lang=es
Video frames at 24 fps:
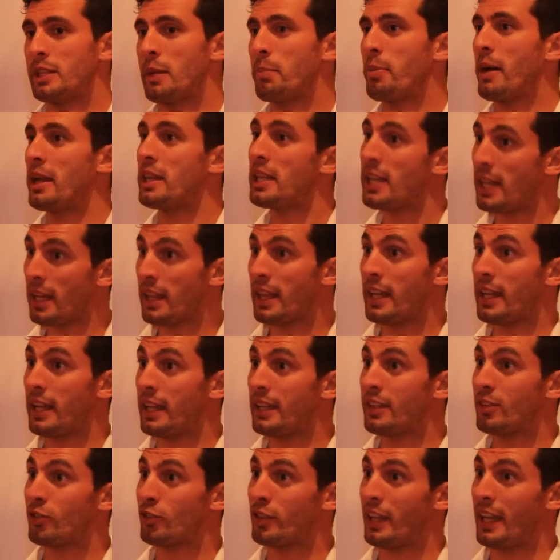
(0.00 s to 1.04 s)
dependía
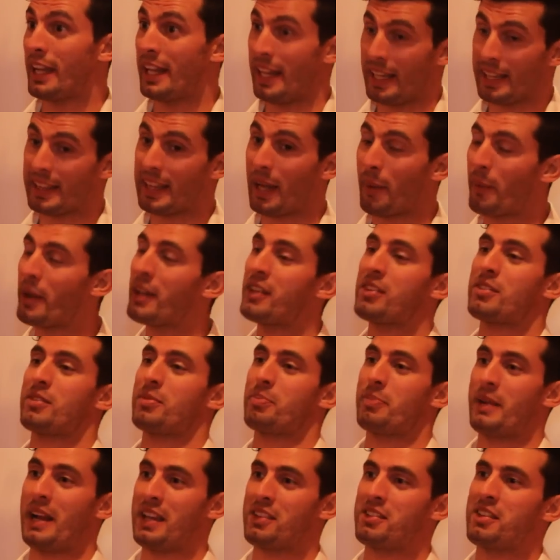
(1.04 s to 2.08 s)
de, esta
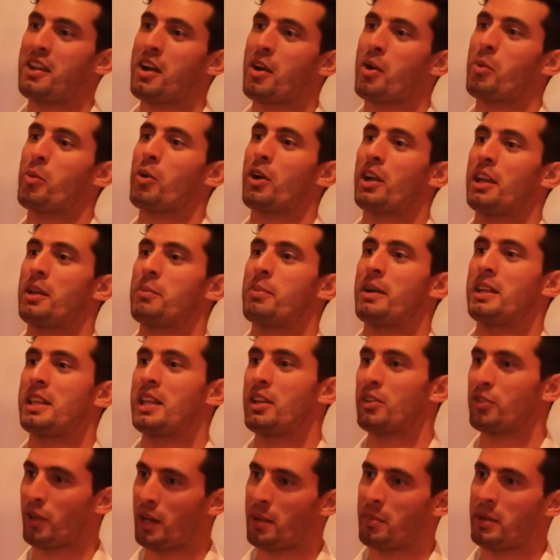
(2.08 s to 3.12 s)
vez parecía como que
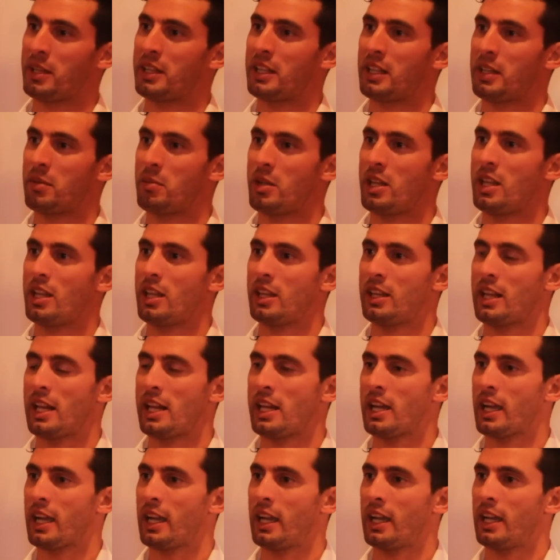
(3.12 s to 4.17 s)
dependía solamente de mí y
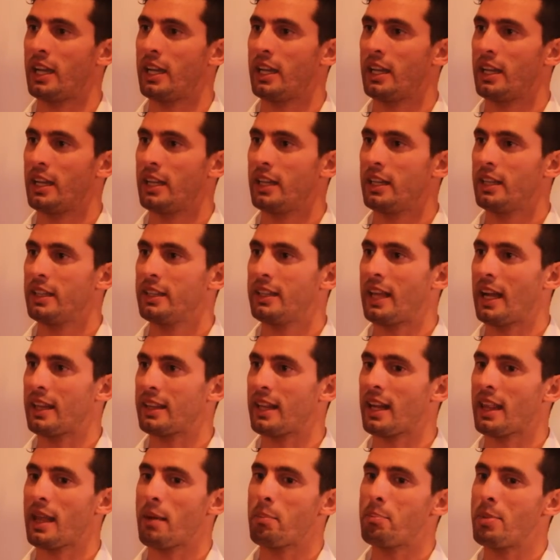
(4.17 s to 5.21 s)
tenía que
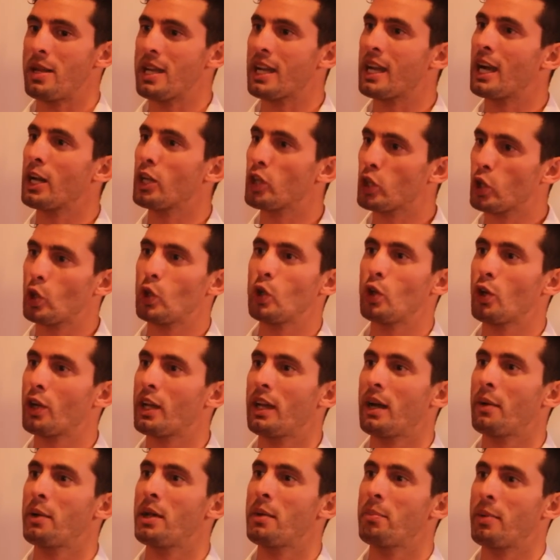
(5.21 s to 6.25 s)
tratar de aplicar todo lo
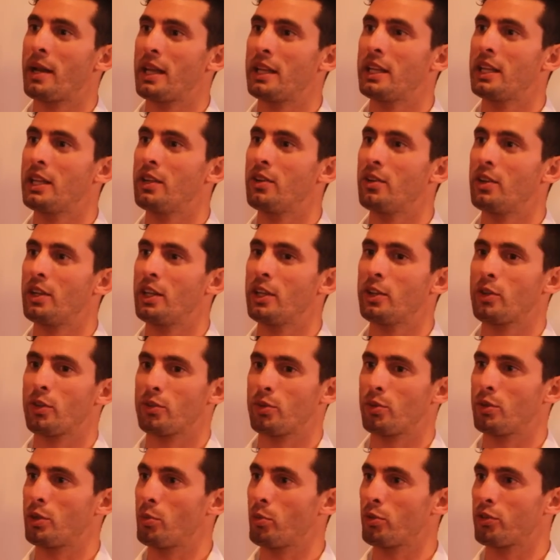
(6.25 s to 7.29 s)
que había aprendido en
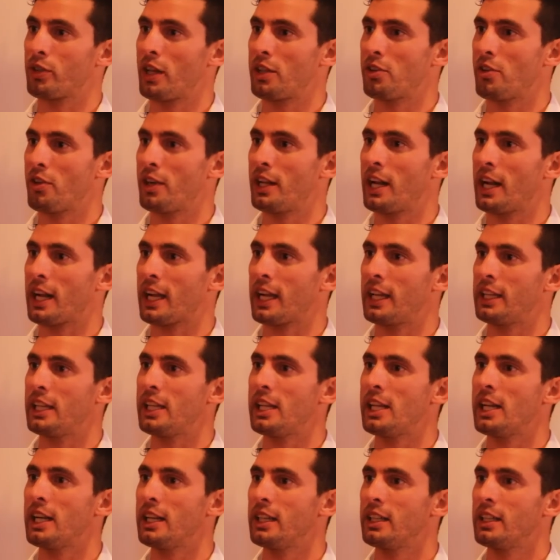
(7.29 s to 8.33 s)
estos últimos años en
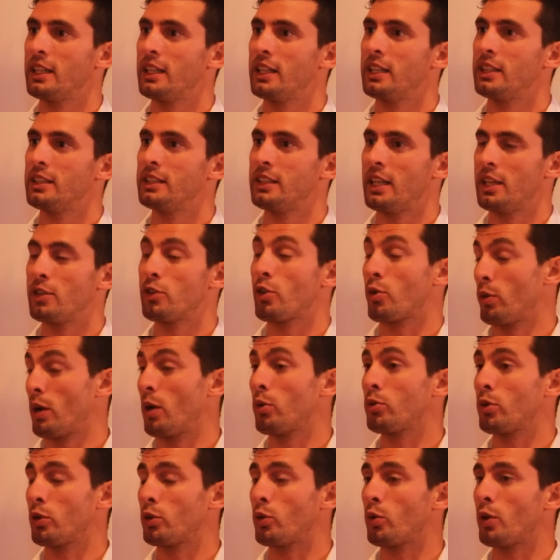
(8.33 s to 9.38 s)
Argentina, dentro de un
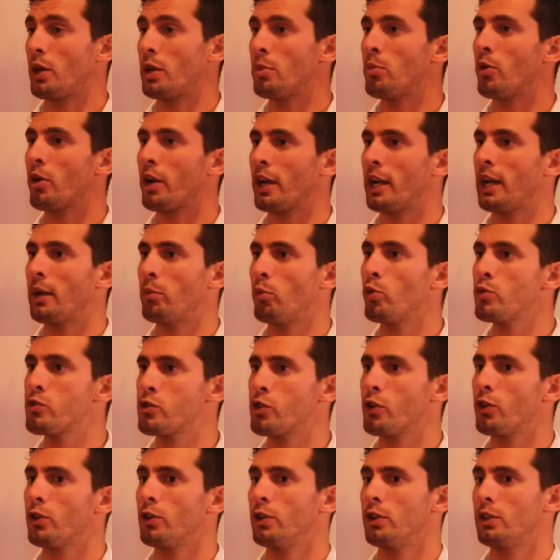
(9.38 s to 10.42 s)
autoturismo que era
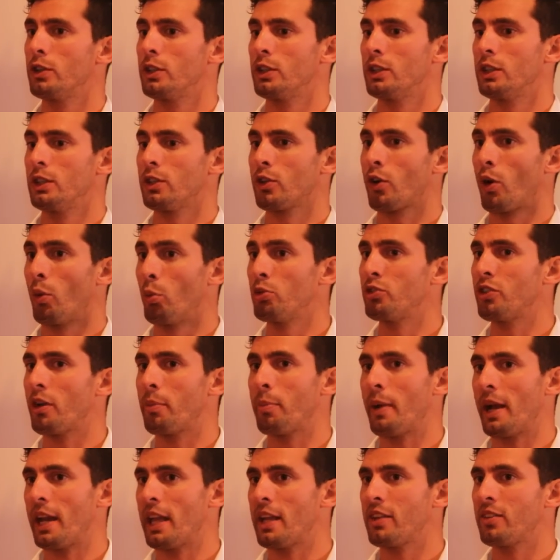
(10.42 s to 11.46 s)
mucho, con mucha
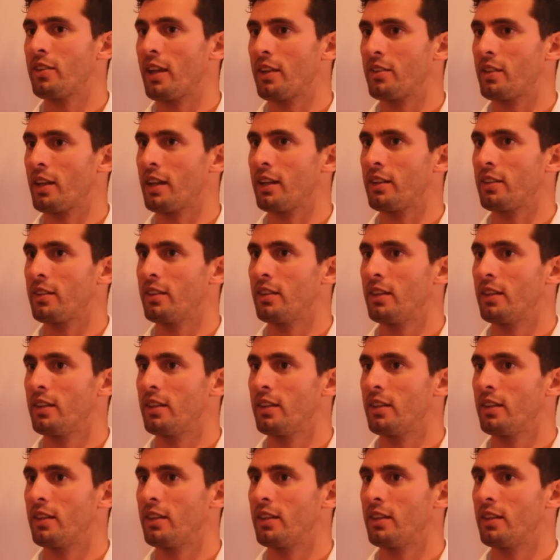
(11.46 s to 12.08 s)
experiencia, así que